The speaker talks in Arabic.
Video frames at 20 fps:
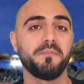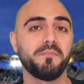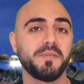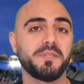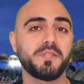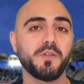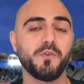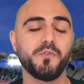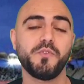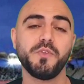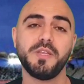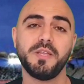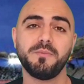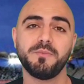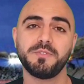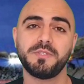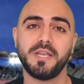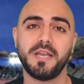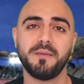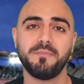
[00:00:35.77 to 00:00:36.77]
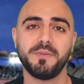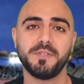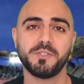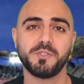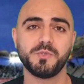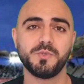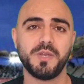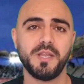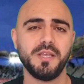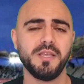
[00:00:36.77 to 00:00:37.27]
بالتوفيق لمنتخبنا
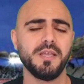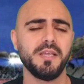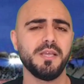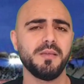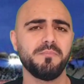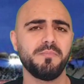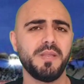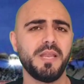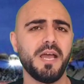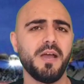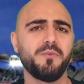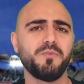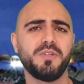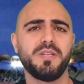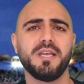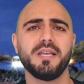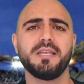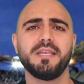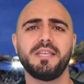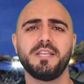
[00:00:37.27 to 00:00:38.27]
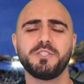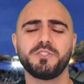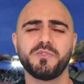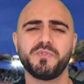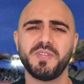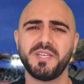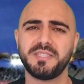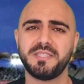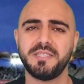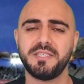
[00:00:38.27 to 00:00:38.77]
السوري بالآونة الأخيرة
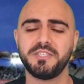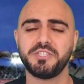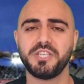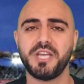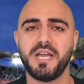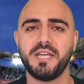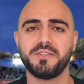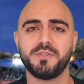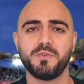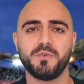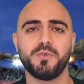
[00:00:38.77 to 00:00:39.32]
شفنا كثير إشاعات